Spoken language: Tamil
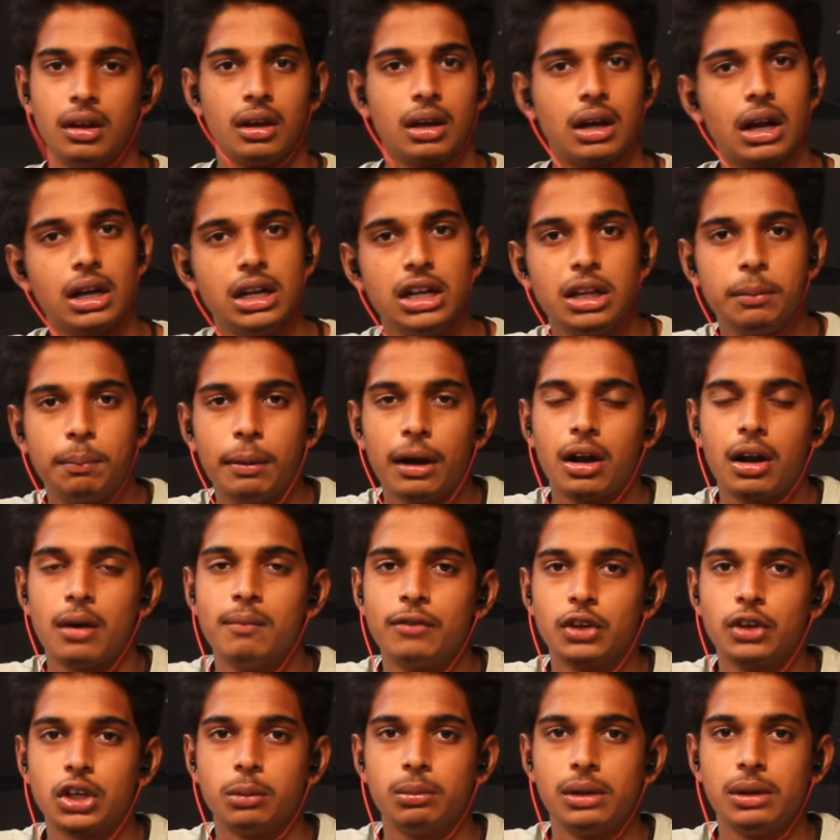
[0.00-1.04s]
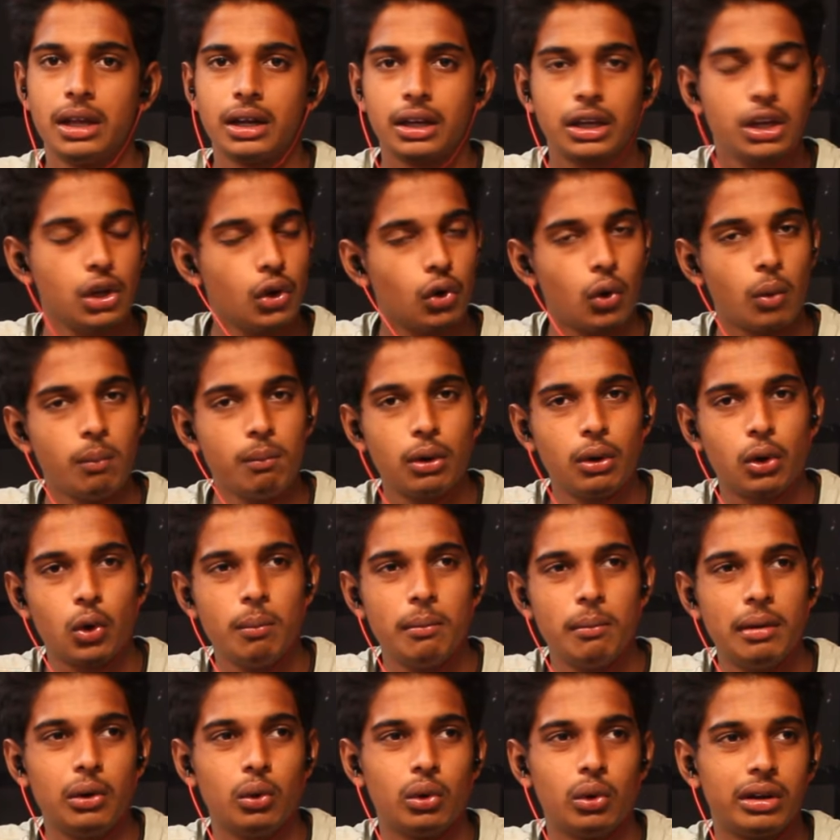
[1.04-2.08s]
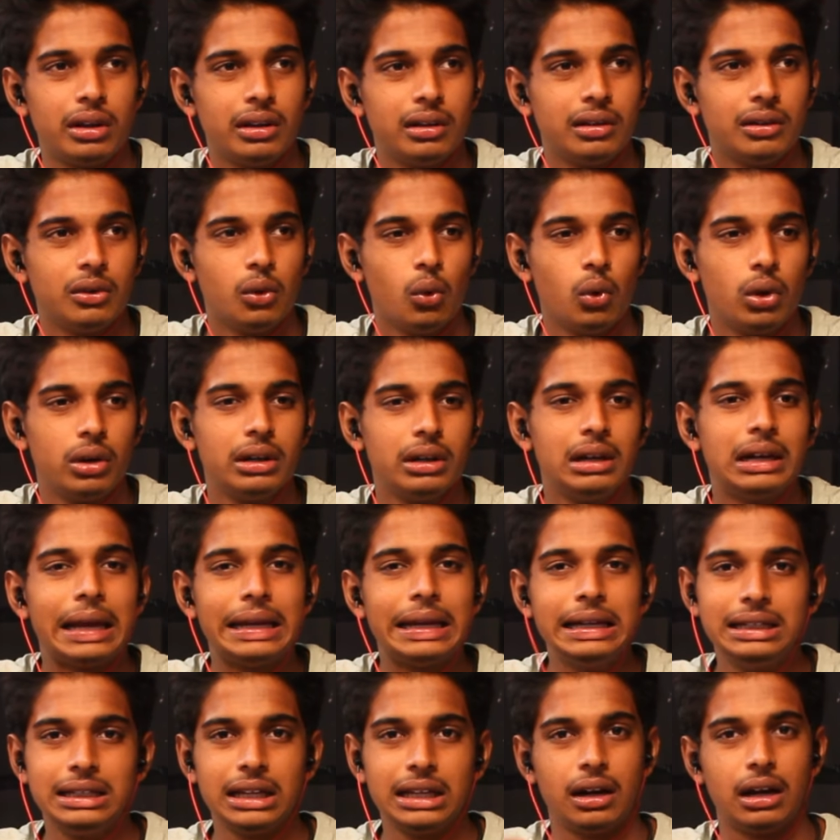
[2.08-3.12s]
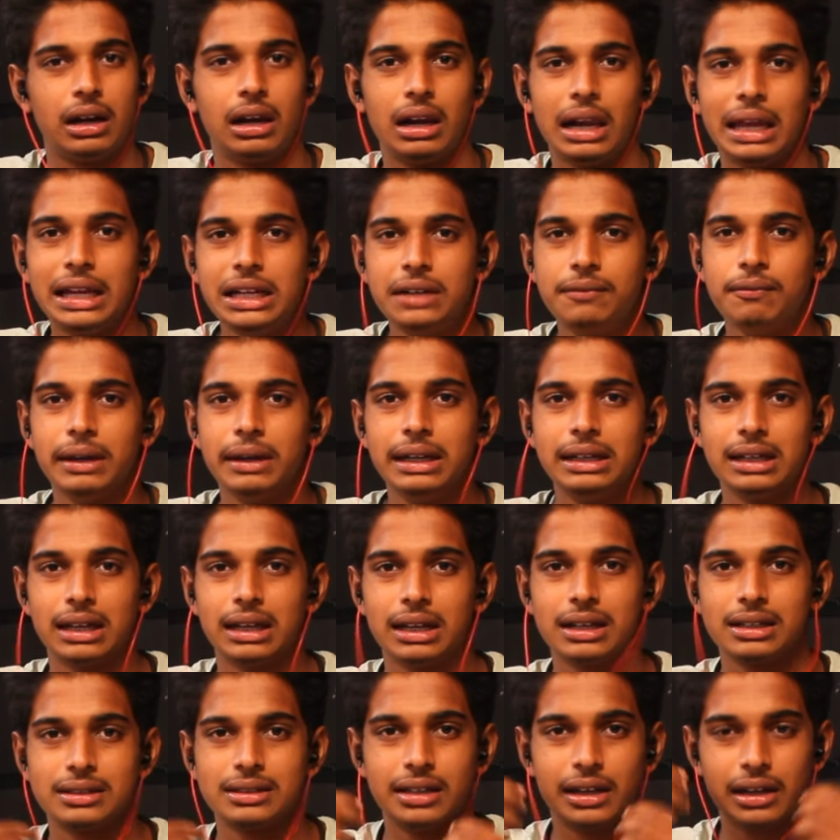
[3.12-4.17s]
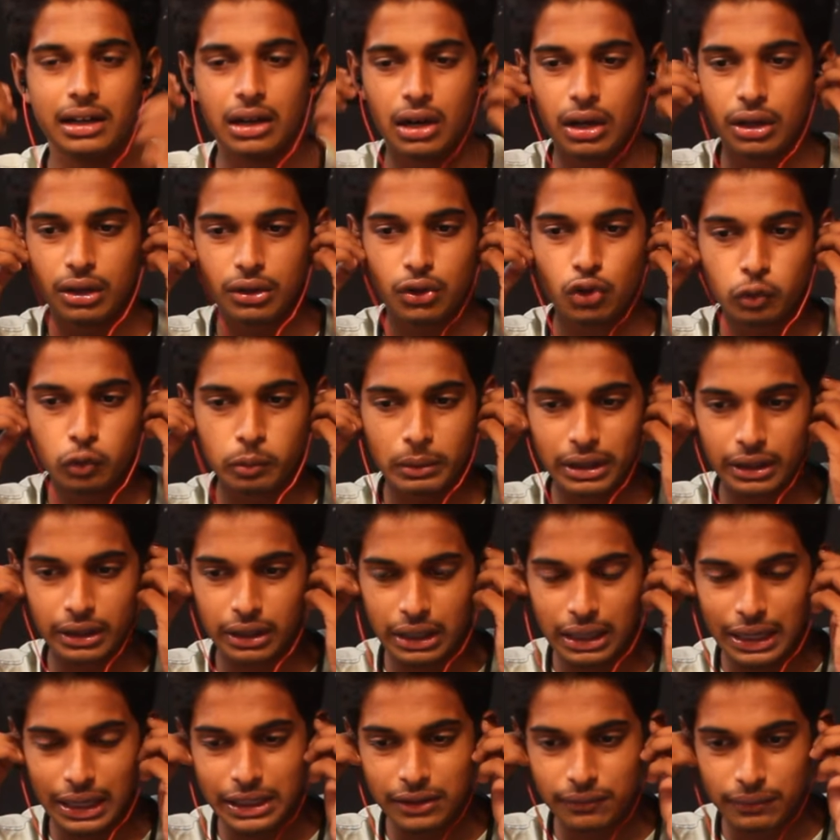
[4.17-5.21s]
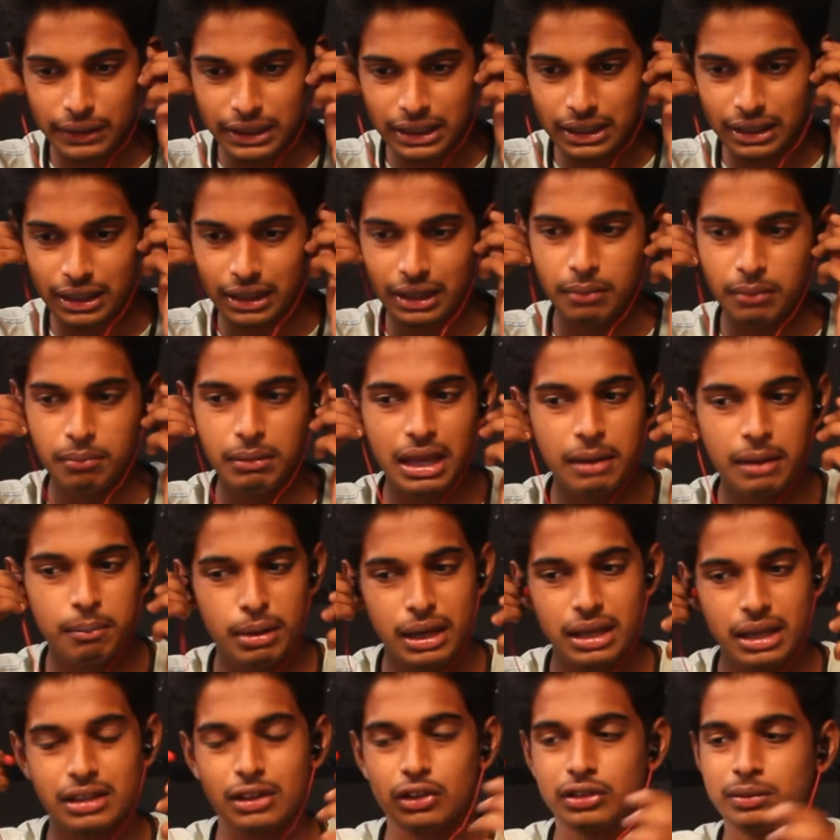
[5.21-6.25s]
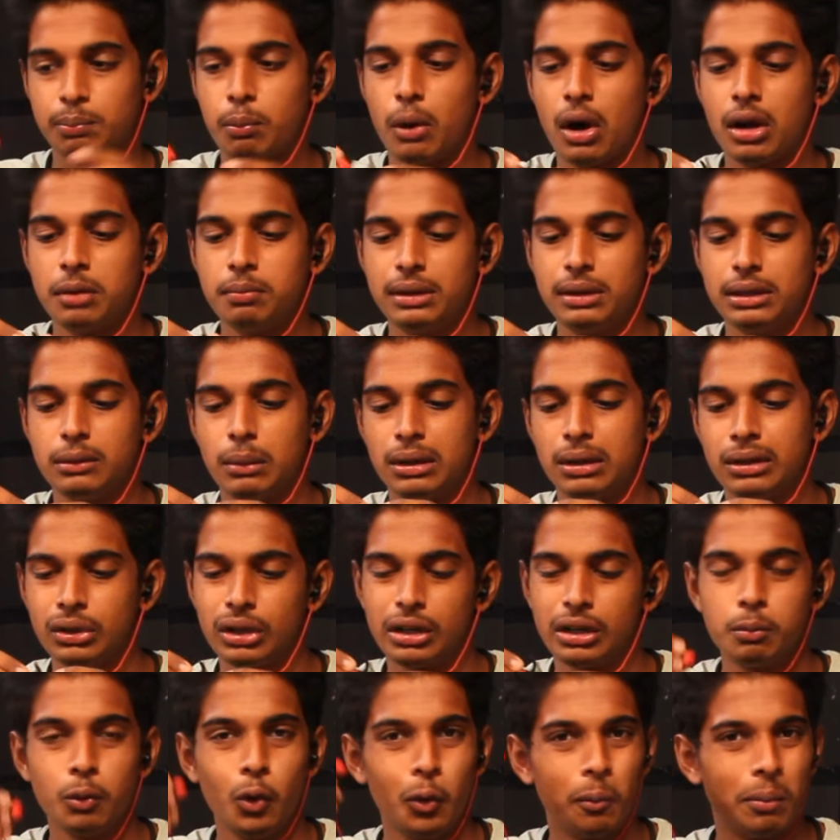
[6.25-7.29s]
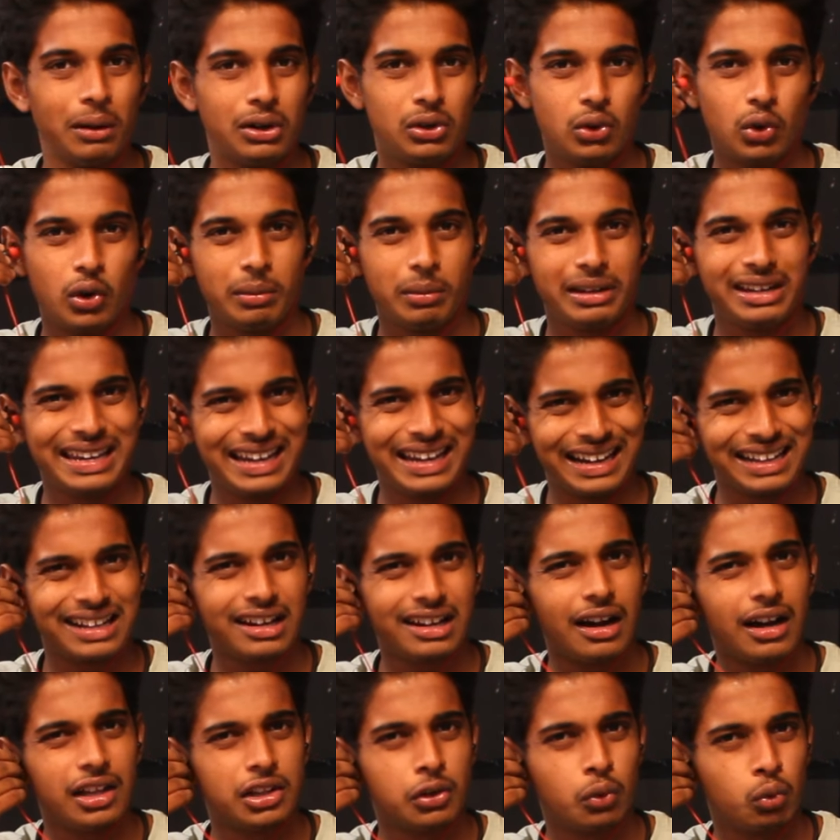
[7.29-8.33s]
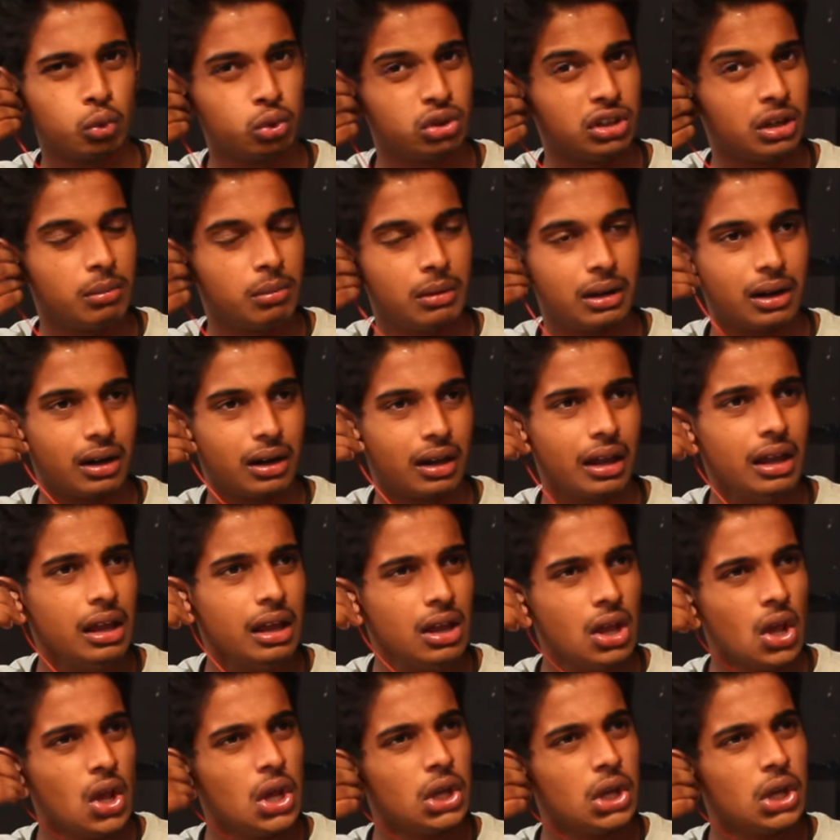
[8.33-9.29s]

கண்டிப்பாக கம்ஃபர்டபுளாக இருக்குது ரொம்ப ரொம்ப ஒரு ஒரு லைட்டாக லைட் வெயிட்டாக இருக்குது சரிங்களா யூஸ் பண்ணுறதுக்கே லைட் வெயிட்டாக இருக்குது மேபி இந்த ஸ்மார்ட் பட் மட்டும் ரிமூவ் பண்ணிட்டோம் அப்படின்னு எனக்கு காதை குத்துற மாதிரி இருக்குது